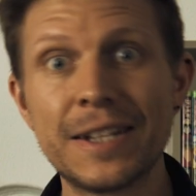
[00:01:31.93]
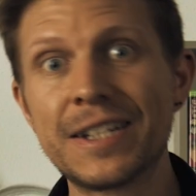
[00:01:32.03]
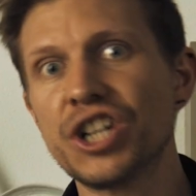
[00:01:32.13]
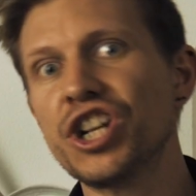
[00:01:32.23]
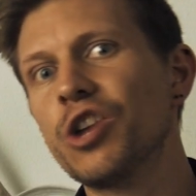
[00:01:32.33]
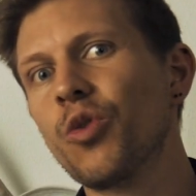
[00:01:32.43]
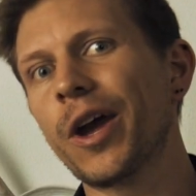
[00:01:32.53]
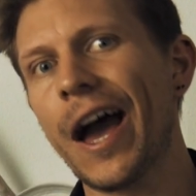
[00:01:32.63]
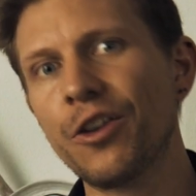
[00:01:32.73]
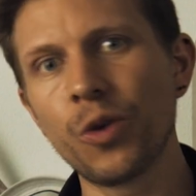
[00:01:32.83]
Sachez qu'il
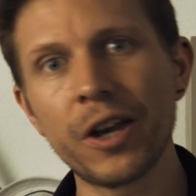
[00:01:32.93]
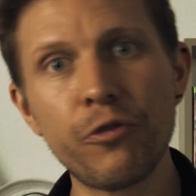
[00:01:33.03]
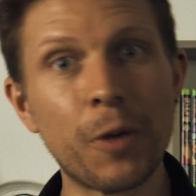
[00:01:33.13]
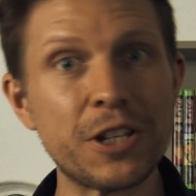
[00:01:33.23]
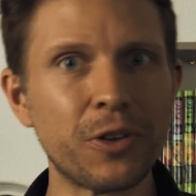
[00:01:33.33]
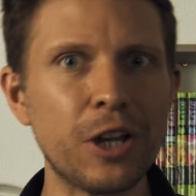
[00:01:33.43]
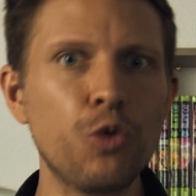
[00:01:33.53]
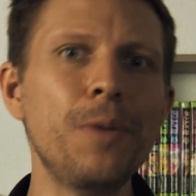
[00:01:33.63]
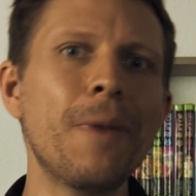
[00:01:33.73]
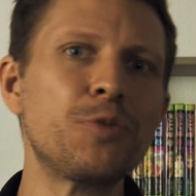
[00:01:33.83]
aurait adoré vous présenter
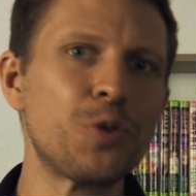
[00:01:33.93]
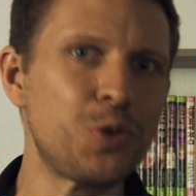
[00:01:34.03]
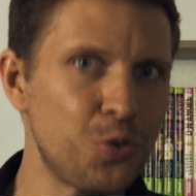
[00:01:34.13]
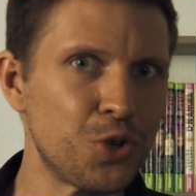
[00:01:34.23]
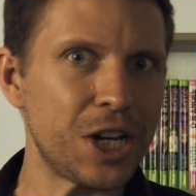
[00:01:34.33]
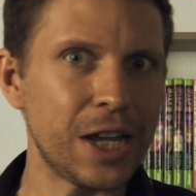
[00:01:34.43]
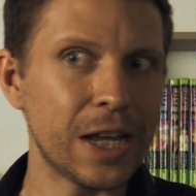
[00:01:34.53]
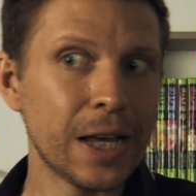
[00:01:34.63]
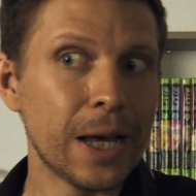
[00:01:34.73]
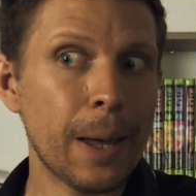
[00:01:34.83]
lui-même ce sujet,
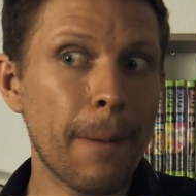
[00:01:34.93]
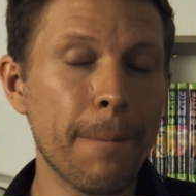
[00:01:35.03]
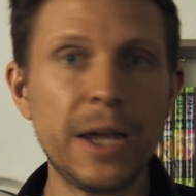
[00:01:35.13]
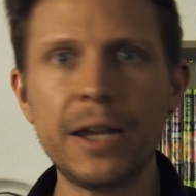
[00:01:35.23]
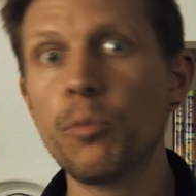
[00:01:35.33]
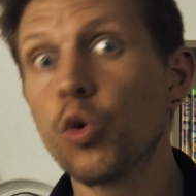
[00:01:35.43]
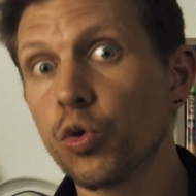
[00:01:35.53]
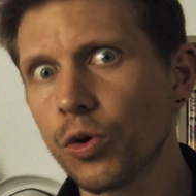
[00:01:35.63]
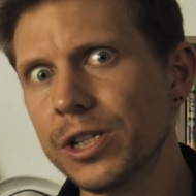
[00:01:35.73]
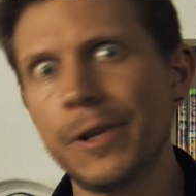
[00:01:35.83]
mais il est beaucoup
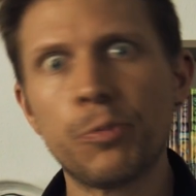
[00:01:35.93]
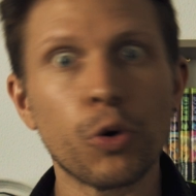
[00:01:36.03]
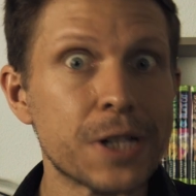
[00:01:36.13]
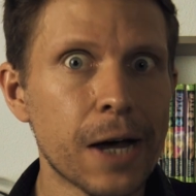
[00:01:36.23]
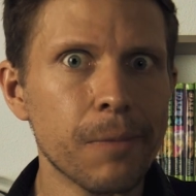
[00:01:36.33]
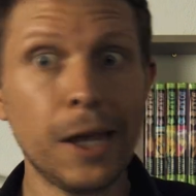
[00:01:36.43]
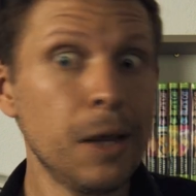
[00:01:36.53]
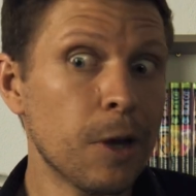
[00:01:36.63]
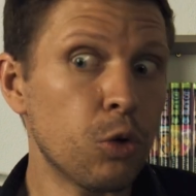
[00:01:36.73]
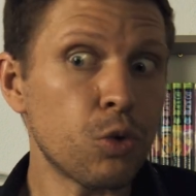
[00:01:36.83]
trop timide pour ça.
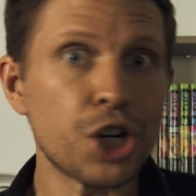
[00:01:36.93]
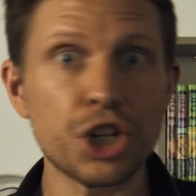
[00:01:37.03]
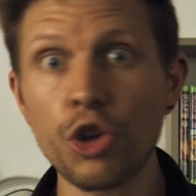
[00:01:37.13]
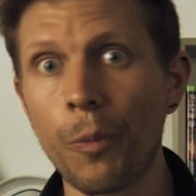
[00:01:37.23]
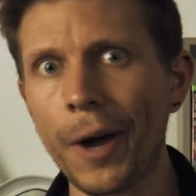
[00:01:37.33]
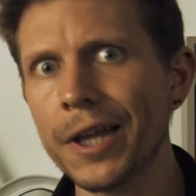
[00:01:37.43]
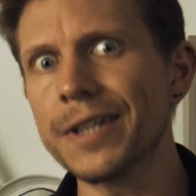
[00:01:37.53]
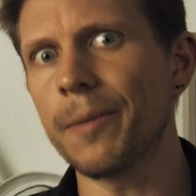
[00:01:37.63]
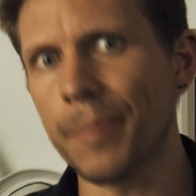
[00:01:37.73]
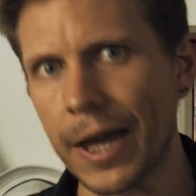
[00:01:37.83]
Il m'a donc chargé d'en parler à
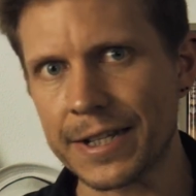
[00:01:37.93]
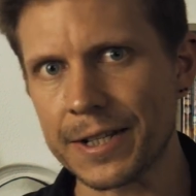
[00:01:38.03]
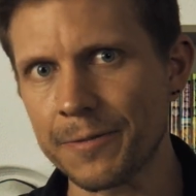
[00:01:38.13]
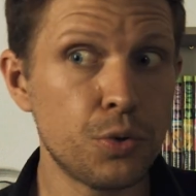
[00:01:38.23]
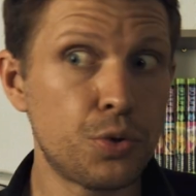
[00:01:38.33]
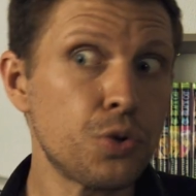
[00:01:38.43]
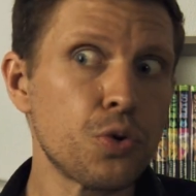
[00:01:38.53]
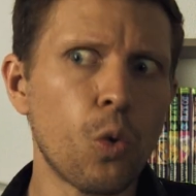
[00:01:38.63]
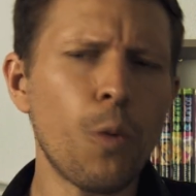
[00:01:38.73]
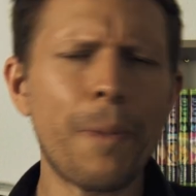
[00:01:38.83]
sa place. Ce
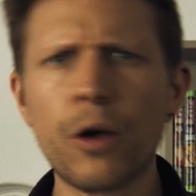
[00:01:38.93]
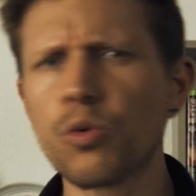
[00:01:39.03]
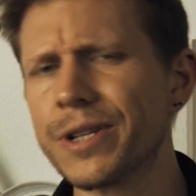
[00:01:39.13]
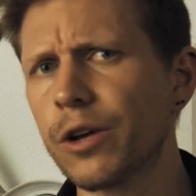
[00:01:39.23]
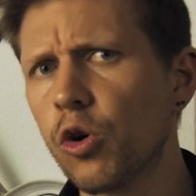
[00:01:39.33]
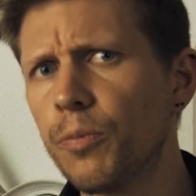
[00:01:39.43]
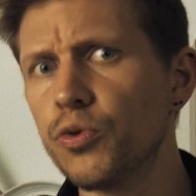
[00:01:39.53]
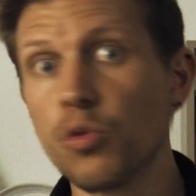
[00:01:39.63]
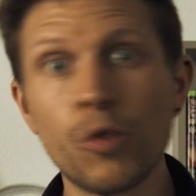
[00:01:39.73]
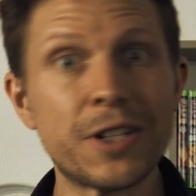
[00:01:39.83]
seront par conséquent
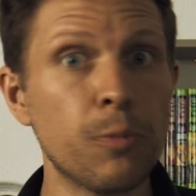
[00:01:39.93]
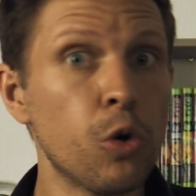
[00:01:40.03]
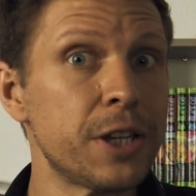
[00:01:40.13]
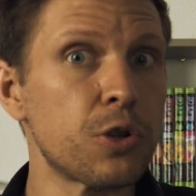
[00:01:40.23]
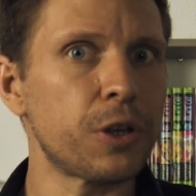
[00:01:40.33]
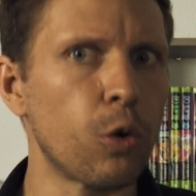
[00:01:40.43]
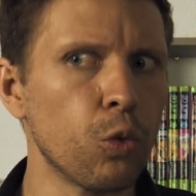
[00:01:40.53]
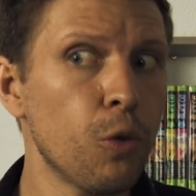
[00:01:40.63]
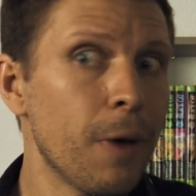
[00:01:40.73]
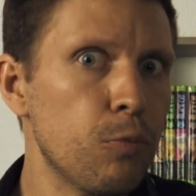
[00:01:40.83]
plus ou moins ces mots qui sortiront
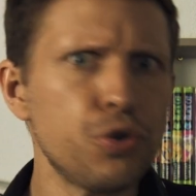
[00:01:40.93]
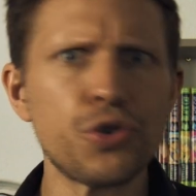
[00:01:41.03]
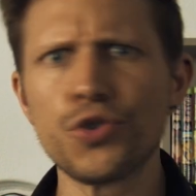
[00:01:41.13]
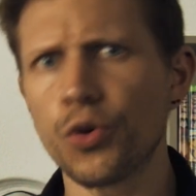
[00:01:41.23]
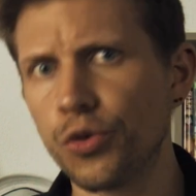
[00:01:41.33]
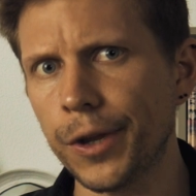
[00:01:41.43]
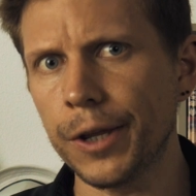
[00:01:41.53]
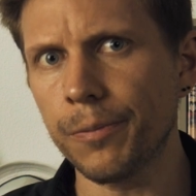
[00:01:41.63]
de ma bouche aujourd'hui.